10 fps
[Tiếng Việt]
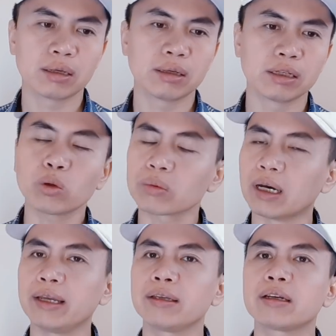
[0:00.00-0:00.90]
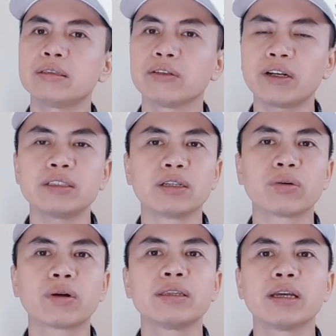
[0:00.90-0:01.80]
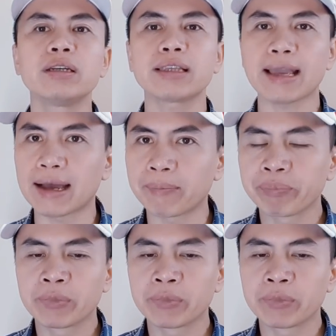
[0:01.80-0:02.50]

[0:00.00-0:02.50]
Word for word: để thúc đẩy cái sự phát triển của kinh tế nước nhà.